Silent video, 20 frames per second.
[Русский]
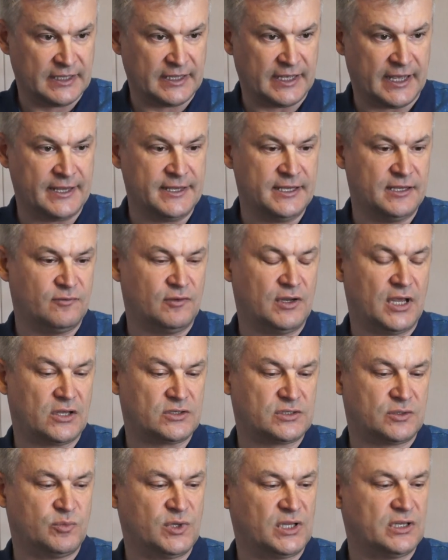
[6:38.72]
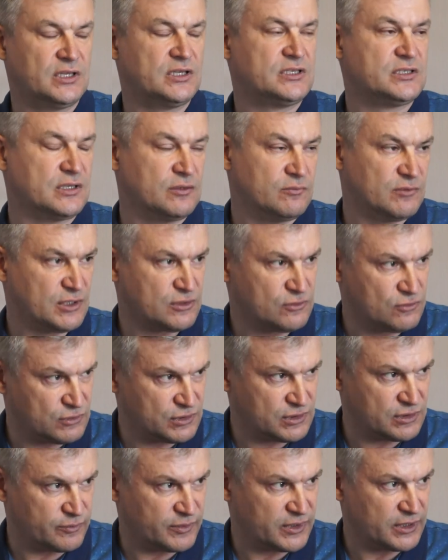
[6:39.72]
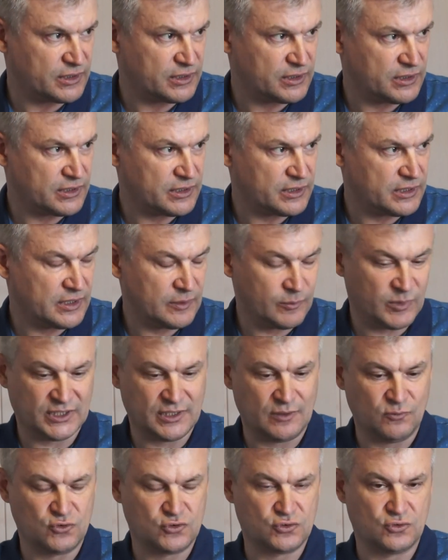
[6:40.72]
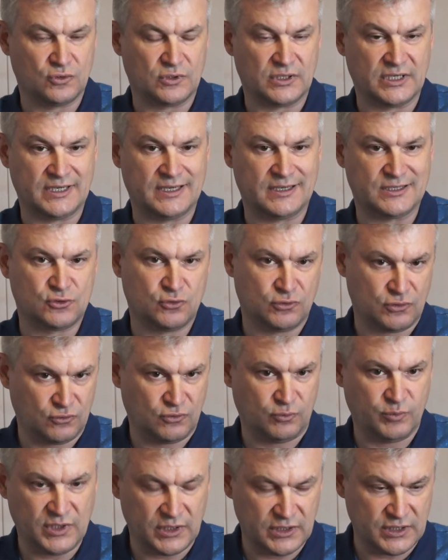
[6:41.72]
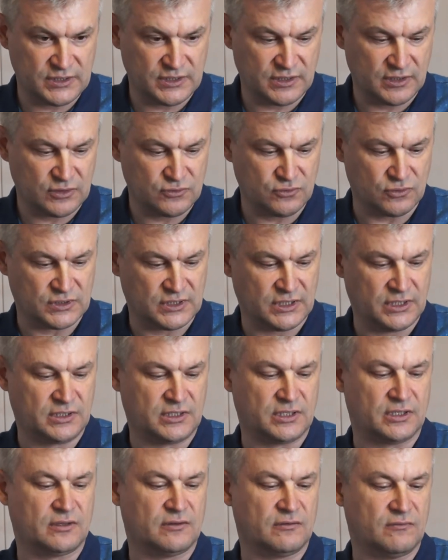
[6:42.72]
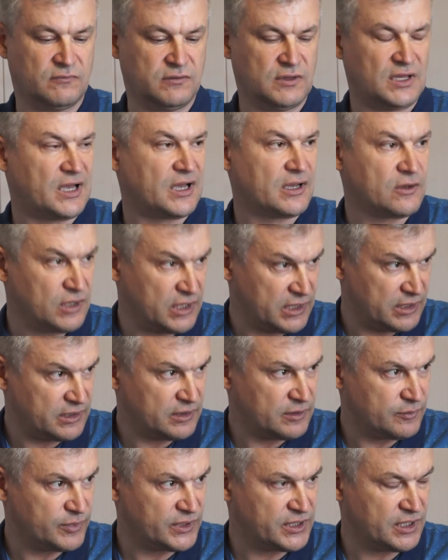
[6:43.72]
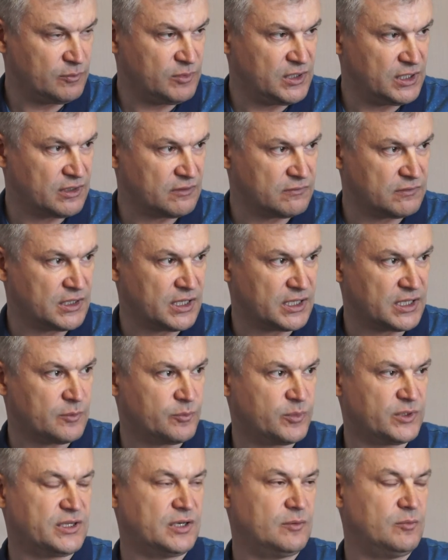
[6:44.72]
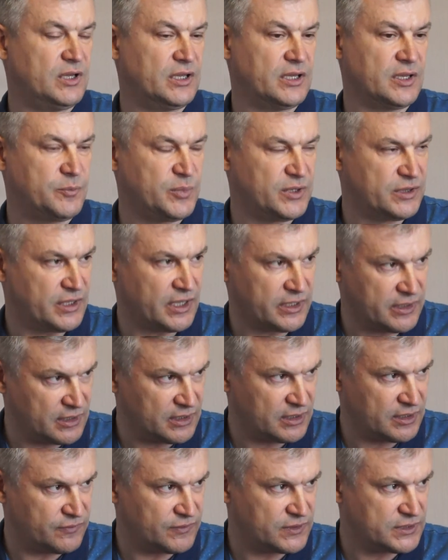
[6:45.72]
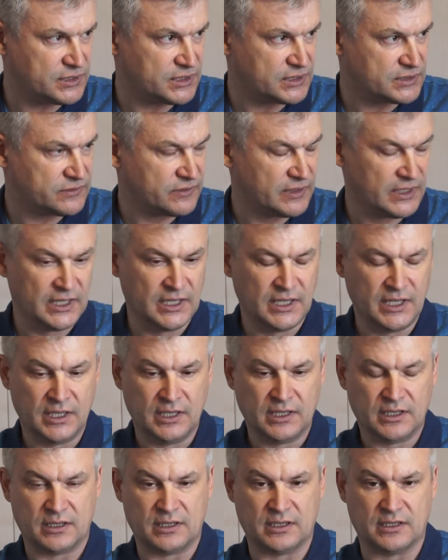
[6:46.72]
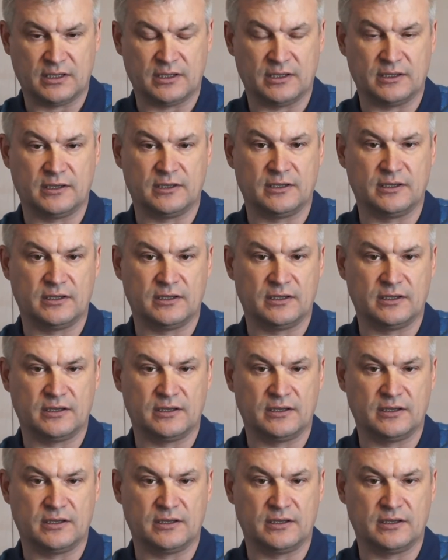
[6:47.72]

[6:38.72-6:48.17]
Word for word: они являются биологическими насосами. Потому что что такое биологический насос? Это влага, потребление влаги, потребление питательных веществ э,